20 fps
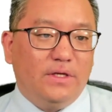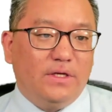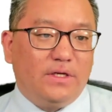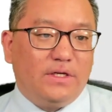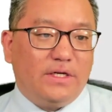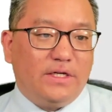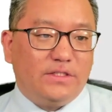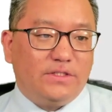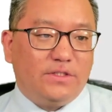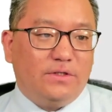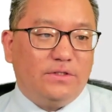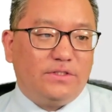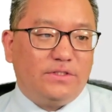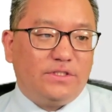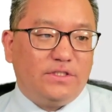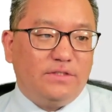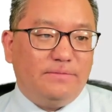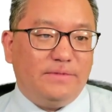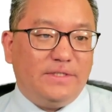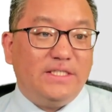그래서
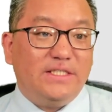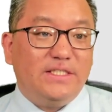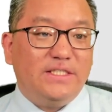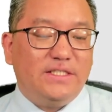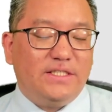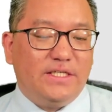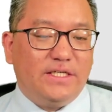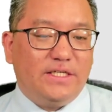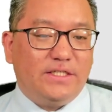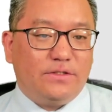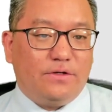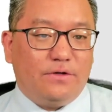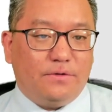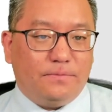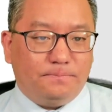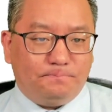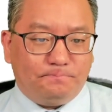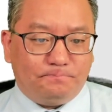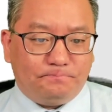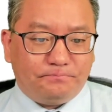지금 EDD에서
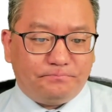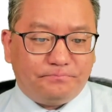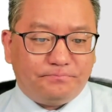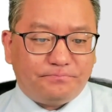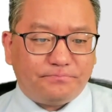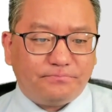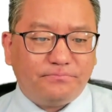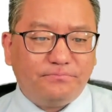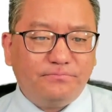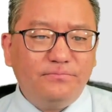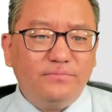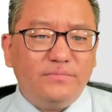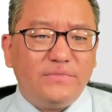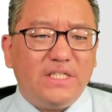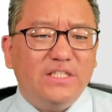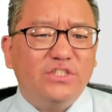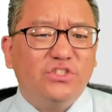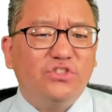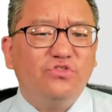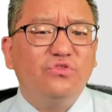
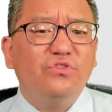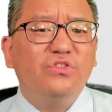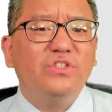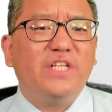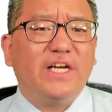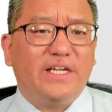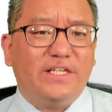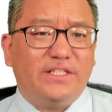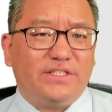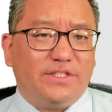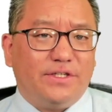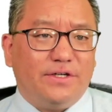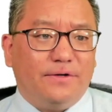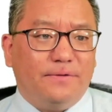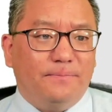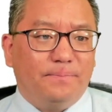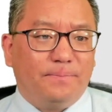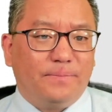수를 당했어요.